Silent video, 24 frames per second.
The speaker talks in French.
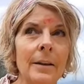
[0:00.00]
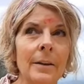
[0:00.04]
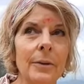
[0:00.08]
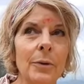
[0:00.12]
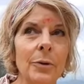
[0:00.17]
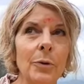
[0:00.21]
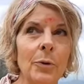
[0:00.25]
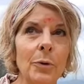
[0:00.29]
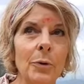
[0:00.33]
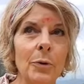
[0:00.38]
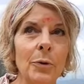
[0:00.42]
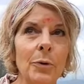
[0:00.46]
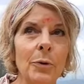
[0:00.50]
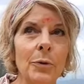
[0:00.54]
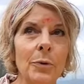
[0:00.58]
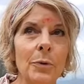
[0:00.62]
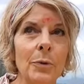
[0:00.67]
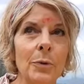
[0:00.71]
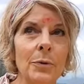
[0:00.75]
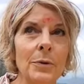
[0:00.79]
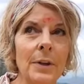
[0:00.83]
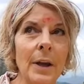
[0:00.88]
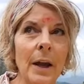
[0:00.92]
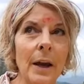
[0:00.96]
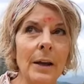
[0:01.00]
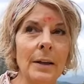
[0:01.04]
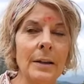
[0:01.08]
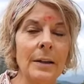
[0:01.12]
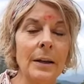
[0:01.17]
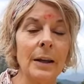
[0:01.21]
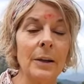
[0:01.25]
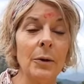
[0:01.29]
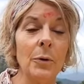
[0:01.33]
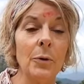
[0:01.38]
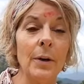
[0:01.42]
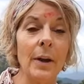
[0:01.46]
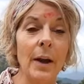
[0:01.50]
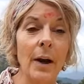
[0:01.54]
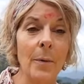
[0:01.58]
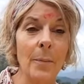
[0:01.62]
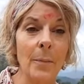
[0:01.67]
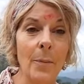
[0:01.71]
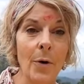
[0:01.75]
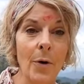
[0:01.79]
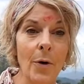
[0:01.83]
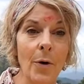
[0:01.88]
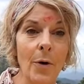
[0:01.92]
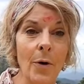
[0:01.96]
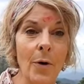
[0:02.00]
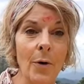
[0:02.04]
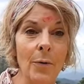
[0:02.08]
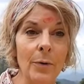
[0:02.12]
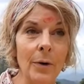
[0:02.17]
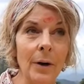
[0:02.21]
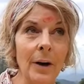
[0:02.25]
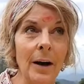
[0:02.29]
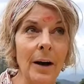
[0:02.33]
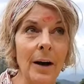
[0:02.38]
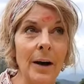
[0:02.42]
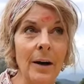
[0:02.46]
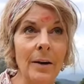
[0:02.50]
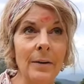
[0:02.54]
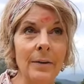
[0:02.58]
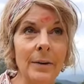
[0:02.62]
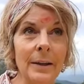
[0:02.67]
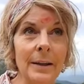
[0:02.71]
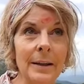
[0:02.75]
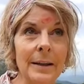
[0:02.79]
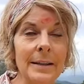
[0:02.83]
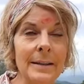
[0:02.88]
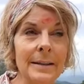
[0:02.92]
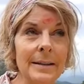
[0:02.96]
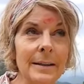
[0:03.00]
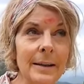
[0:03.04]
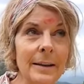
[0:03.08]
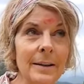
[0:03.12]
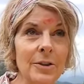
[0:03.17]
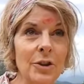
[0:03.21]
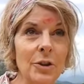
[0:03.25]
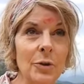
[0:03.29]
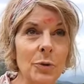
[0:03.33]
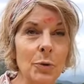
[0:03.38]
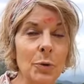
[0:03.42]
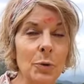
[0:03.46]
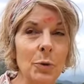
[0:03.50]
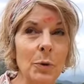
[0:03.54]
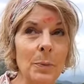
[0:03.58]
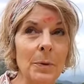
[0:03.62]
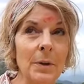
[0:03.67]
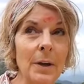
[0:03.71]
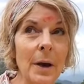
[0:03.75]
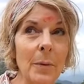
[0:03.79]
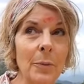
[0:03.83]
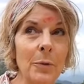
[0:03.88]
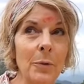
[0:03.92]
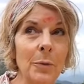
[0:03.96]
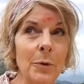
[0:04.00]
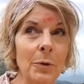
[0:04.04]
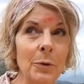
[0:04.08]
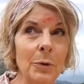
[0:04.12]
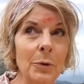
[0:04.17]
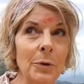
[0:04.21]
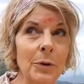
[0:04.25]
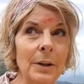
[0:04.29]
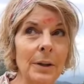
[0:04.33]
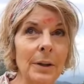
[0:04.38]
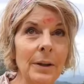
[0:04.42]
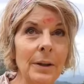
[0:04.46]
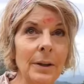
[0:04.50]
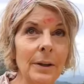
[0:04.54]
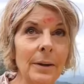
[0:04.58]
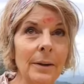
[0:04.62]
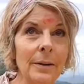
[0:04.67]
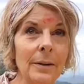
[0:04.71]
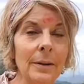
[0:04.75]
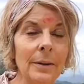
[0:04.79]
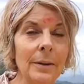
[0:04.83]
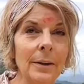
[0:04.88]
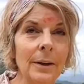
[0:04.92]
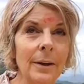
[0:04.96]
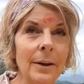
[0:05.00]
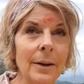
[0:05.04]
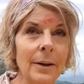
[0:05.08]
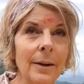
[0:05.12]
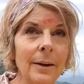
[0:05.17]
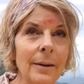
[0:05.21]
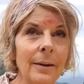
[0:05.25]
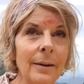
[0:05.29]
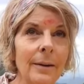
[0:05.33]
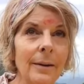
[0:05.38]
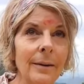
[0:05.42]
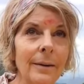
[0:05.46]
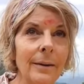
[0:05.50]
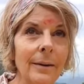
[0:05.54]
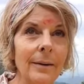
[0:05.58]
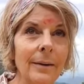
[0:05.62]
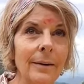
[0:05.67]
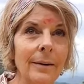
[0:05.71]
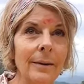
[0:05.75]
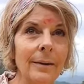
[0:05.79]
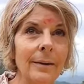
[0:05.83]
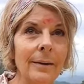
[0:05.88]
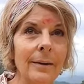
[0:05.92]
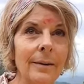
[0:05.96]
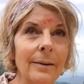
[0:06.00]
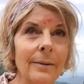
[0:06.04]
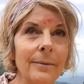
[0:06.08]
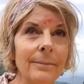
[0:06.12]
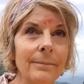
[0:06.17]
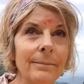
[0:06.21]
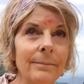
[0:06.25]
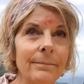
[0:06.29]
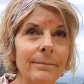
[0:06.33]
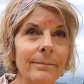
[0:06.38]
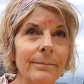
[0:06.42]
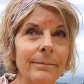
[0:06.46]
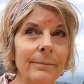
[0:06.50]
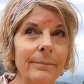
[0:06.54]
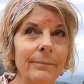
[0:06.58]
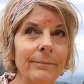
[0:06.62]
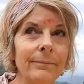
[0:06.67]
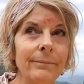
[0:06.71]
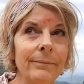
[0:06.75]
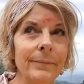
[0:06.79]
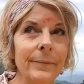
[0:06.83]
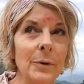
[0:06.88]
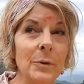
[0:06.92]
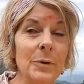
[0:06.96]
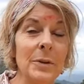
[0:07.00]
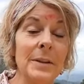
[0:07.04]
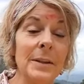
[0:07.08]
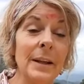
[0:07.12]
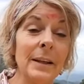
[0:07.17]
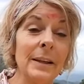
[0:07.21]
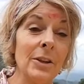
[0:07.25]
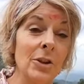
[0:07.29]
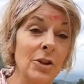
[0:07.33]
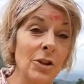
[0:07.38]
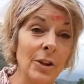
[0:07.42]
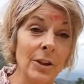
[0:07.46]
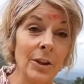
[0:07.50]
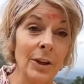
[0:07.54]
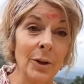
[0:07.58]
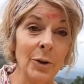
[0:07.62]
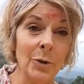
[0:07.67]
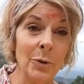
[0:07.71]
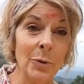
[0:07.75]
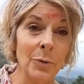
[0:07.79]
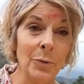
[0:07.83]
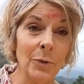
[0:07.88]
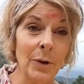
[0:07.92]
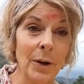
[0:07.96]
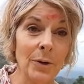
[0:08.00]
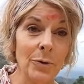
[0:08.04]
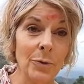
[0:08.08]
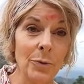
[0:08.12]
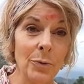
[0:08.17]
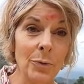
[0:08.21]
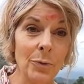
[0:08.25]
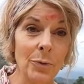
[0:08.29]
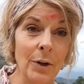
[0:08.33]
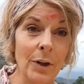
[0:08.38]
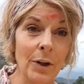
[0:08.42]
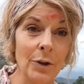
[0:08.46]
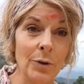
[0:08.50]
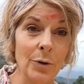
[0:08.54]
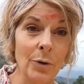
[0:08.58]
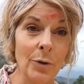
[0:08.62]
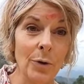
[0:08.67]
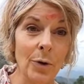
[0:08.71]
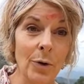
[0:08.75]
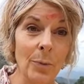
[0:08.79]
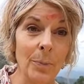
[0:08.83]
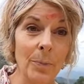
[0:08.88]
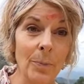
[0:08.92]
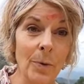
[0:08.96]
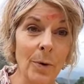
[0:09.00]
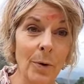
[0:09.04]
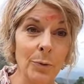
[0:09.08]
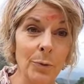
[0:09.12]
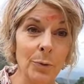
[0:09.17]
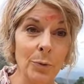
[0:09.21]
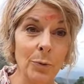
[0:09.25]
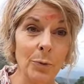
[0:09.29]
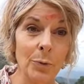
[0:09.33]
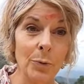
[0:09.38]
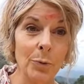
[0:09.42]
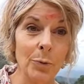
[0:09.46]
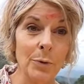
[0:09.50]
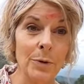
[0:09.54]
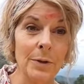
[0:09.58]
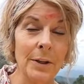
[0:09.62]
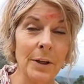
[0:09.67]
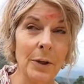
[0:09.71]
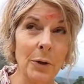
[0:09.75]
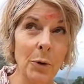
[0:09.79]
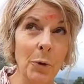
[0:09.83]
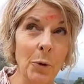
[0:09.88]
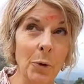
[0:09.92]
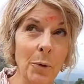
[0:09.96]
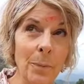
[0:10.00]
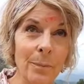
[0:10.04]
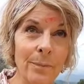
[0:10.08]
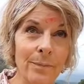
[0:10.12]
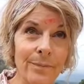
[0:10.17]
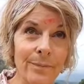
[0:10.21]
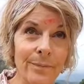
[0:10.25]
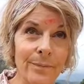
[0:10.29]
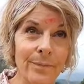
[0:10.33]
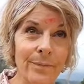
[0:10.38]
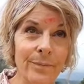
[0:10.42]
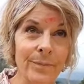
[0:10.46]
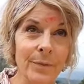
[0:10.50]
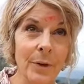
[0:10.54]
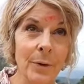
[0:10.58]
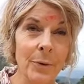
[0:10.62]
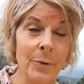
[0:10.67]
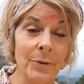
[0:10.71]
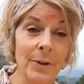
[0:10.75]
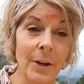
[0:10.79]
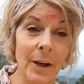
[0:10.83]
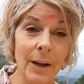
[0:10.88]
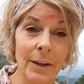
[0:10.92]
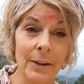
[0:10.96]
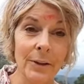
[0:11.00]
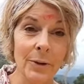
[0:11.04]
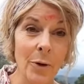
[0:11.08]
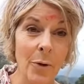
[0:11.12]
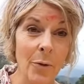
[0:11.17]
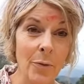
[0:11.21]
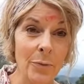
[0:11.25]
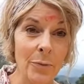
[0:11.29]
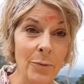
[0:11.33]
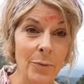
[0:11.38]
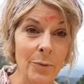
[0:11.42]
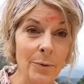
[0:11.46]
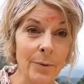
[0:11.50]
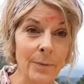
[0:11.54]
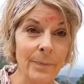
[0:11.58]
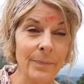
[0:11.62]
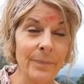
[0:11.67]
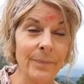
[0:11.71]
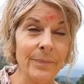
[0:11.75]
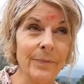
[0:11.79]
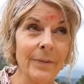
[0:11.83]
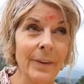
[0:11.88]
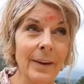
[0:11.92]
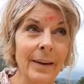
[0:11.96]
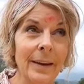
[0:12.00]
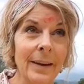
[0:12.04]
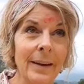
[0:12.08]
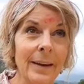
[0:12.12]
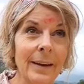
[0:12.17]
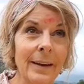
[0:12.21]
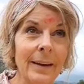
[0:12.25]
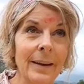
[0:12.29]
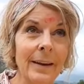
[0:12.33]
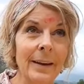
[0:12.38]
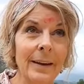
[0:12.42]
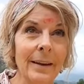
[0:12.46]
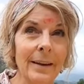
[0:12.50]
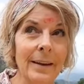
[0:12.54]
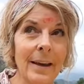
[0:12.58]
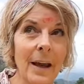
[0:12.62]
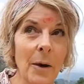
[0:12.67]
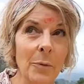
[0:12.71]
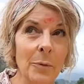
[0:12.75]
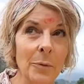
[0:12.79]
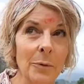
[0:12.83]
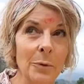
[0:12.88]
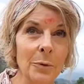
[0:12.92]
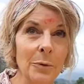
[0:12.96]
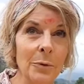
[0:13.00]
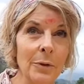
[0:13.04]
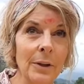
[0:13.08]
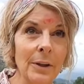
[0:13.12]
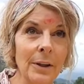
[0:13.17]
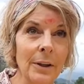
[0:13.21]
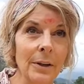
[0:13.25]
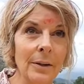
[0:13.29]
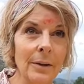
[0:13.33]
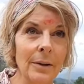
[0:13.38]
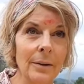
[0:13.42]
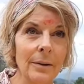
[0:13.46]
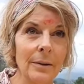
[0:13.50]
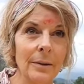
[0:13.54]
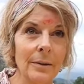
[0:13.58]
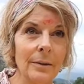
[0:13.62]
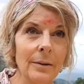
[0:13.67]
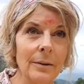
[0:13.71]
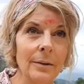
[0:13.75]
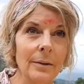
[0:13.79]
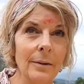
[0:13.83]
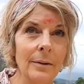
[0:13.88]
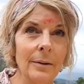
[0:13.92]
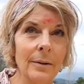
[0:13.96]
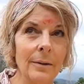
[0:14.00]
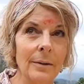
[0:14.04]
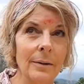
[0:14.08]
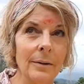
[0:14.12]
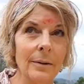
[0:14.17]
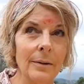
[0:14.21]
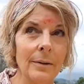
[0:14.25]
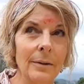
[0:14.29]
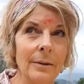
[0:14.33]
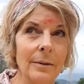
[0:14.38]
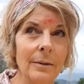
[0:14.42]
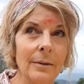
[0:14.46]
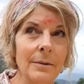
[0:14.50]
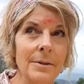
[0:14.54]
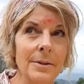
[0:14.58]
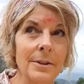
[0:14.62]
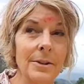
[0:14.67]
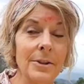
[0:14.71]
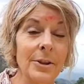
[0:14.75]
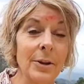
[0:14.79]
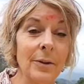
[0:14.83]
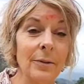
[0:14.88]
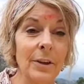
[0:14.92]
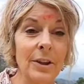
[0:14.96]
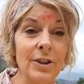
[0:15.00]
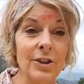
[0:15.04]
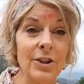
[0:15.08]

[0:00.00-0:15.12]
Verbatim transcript: Donc on, s'arrête régulièrement, voilà, avec les singes et tout. puis à un moment donné, euh, donc c'est ça qui est génial de faire ce voyage en, en, tuk-tuk, c'est que on s'arrête quand on veut. Et à un moment donné, euh, on se dit tiens, on va